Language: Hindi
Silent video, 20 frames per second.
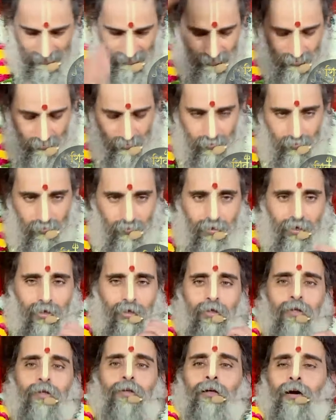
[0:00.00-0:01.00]
यहाँ
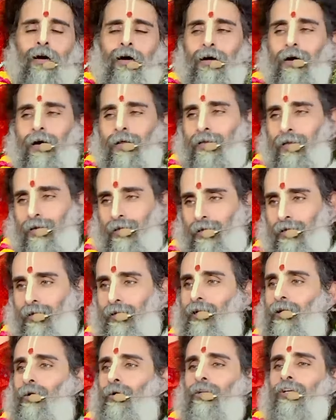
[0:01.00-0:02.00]
यहाँ कहाँ
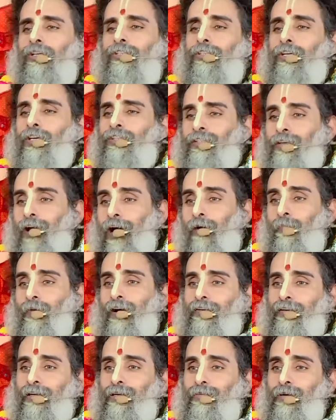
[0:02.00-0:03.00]
निकलेंगे खुद ही शेष नाग
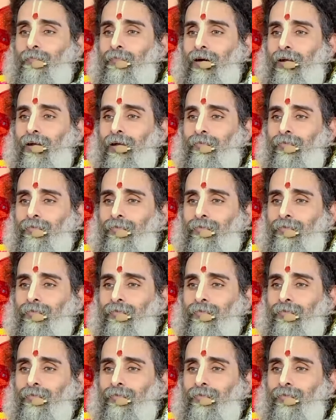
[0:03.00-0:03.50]
बैठे हुए महाराज